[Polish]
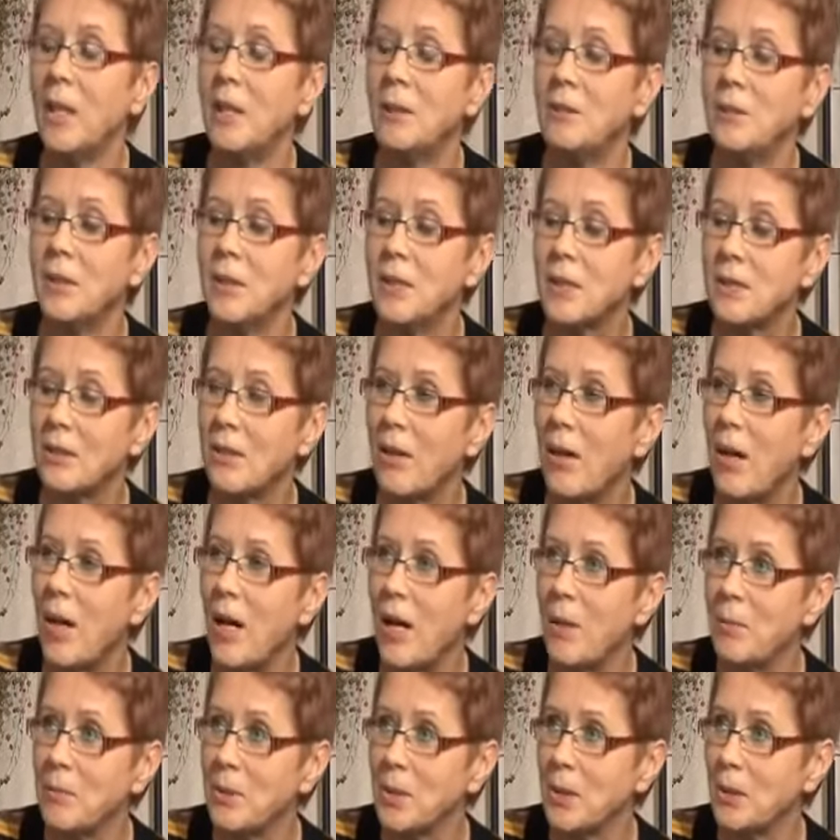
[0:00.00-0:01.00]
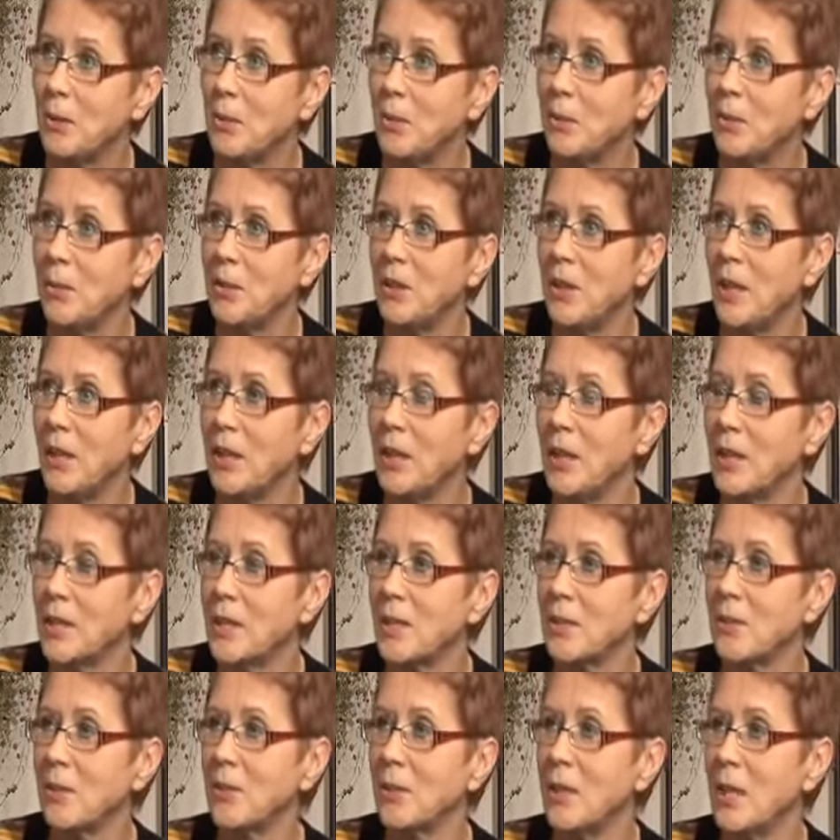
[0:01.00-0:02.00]
Więc to absolutnie
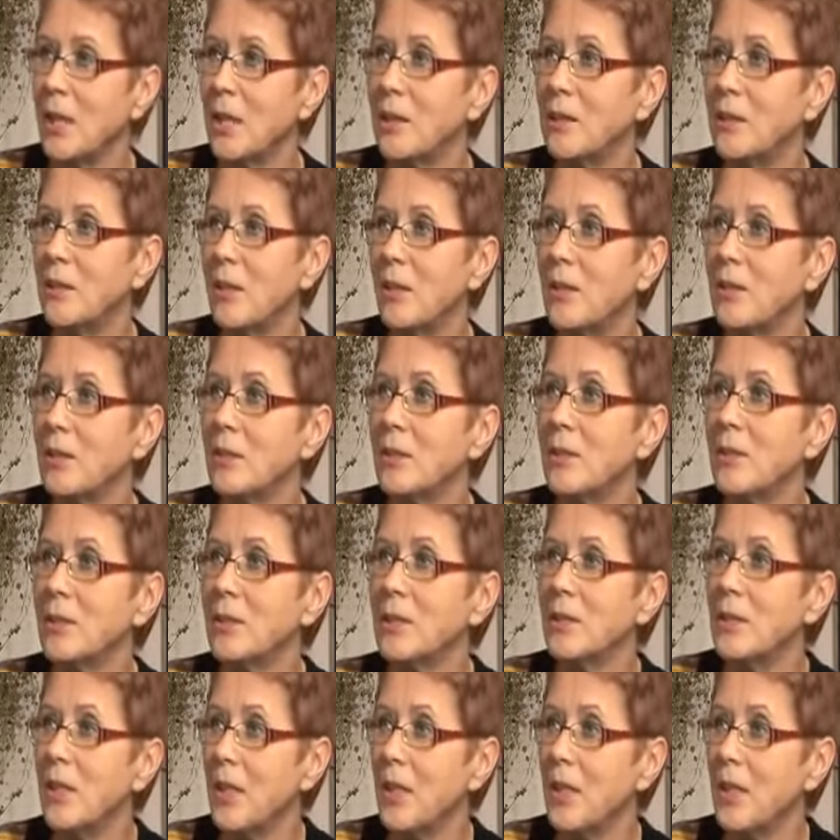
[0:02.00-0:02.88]
jest to jedno z